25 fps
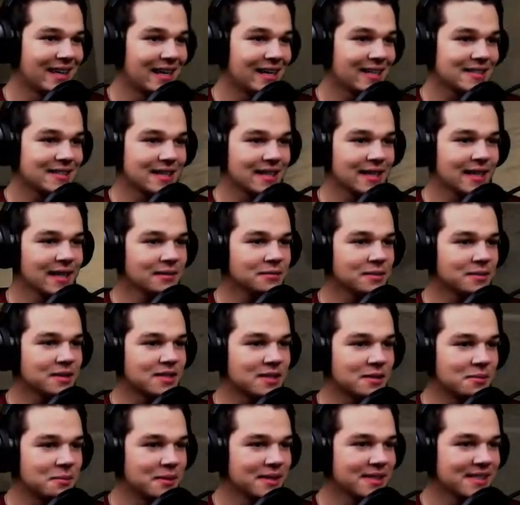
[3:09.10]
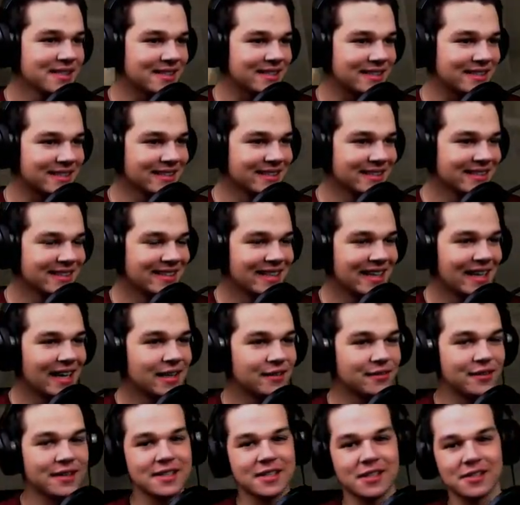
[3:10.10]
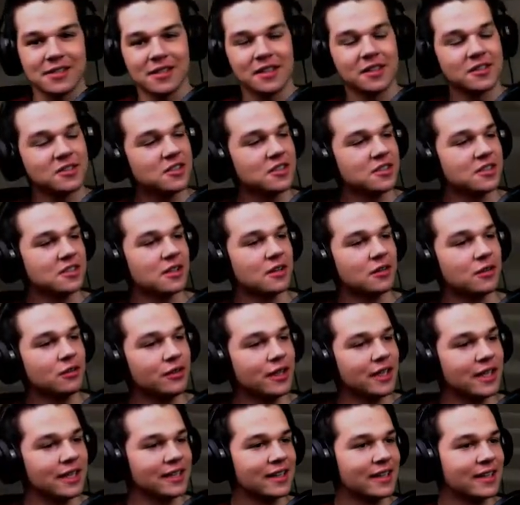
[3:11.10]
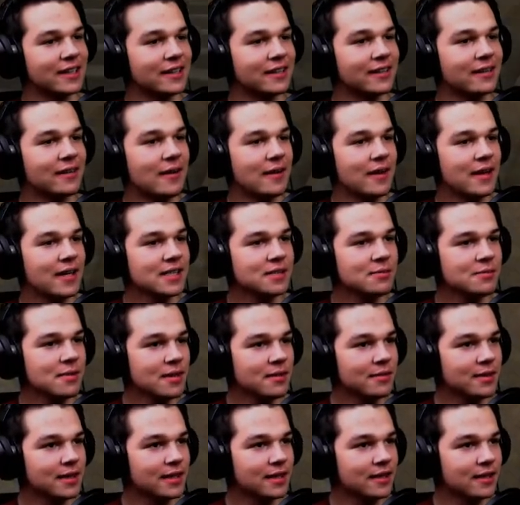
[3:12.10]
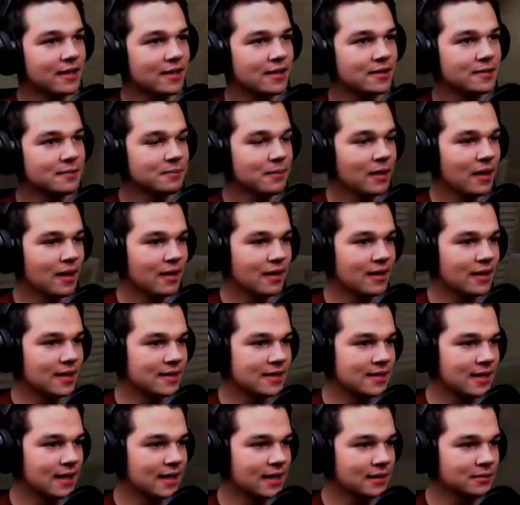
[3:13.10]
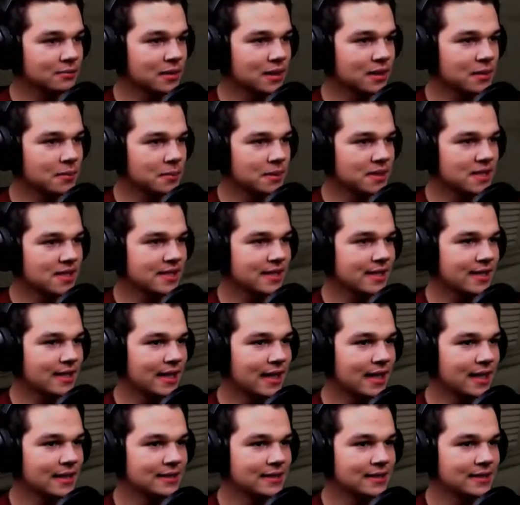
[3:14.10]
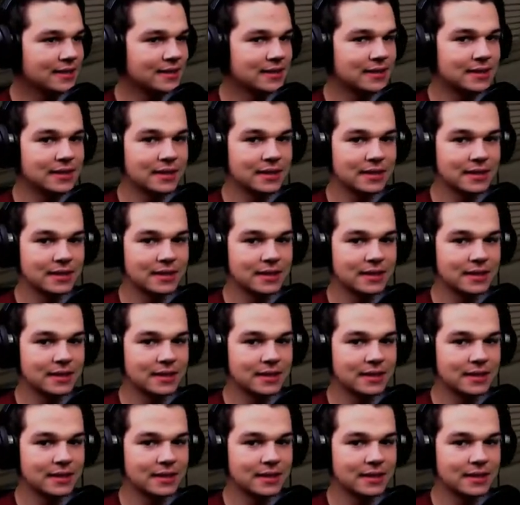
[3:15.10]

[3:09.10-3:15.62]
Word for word: Das erinnert mich so ein bisschen ich weiß, das sieht jetzt auch wieder kein. Ist mir aber egal. Es erinnert mich ein bisschen an